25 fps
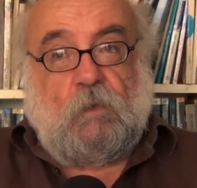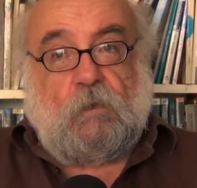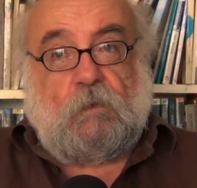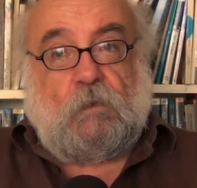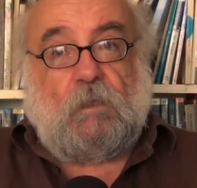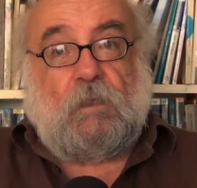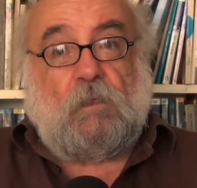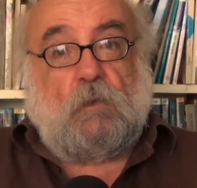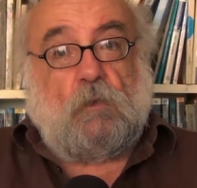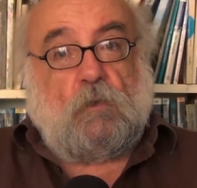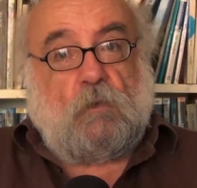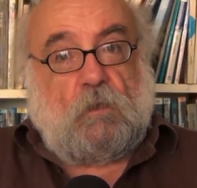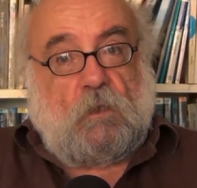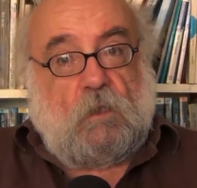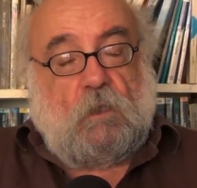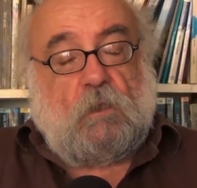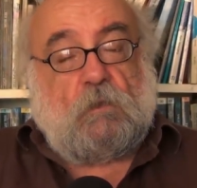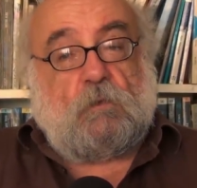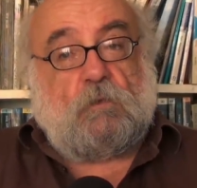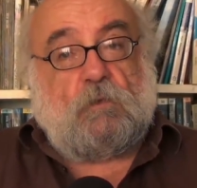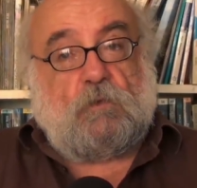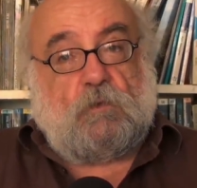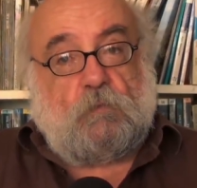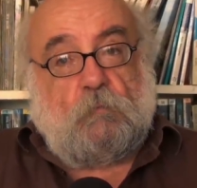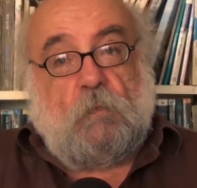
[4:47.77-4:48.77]
de los
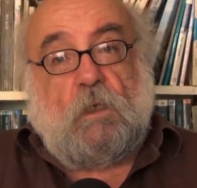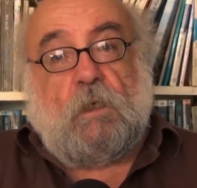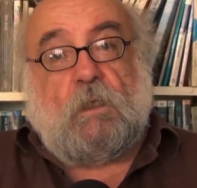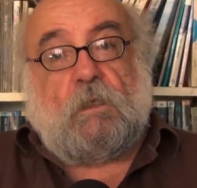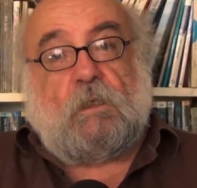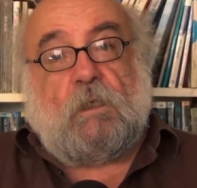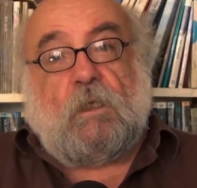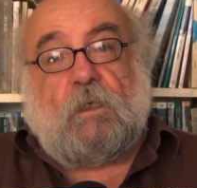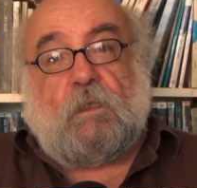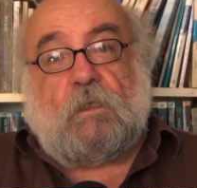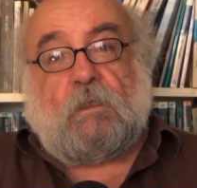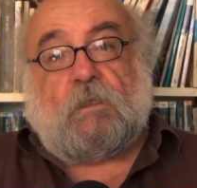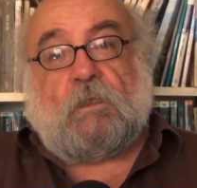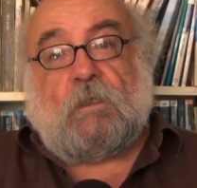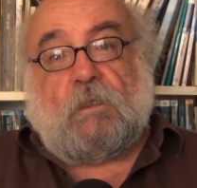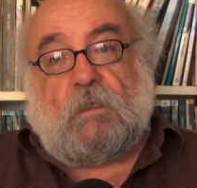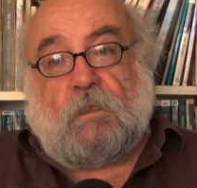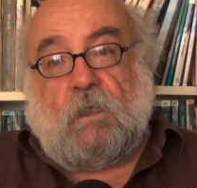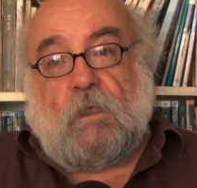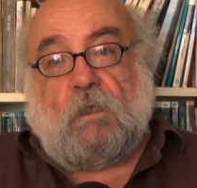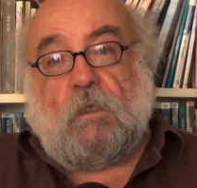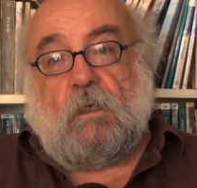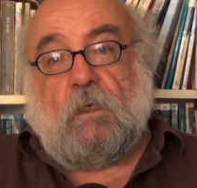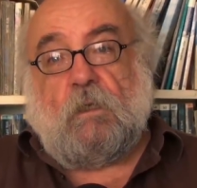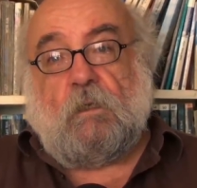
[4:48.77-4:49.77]
riesgos militares que
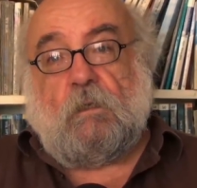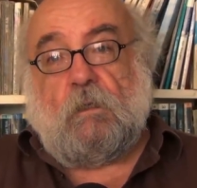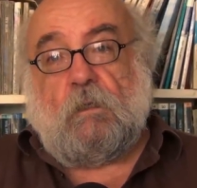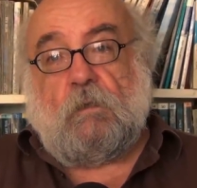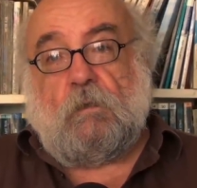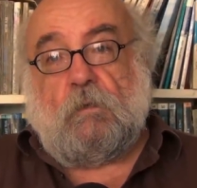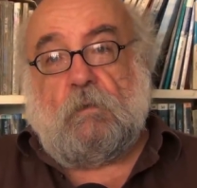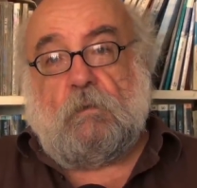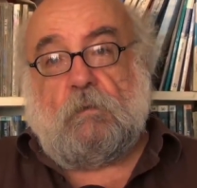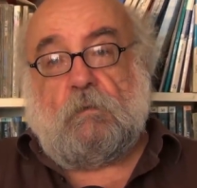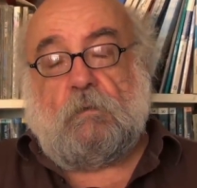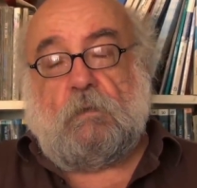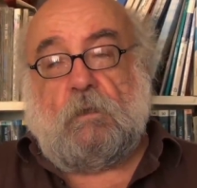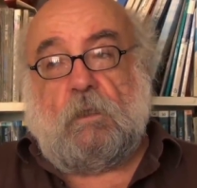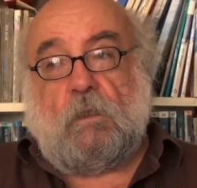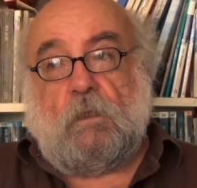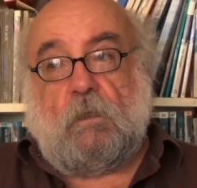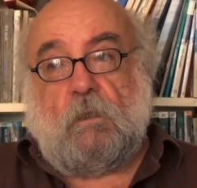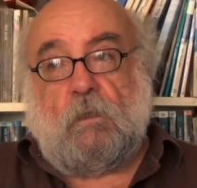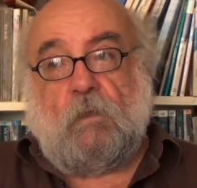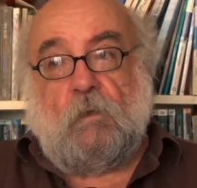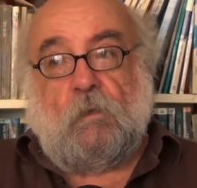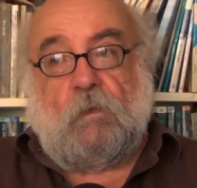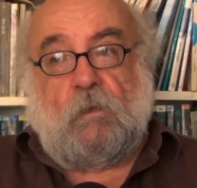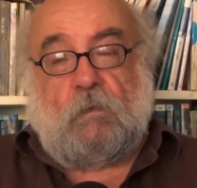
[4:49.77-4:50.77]
están creciendo,
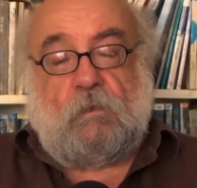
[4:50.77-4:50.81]
de,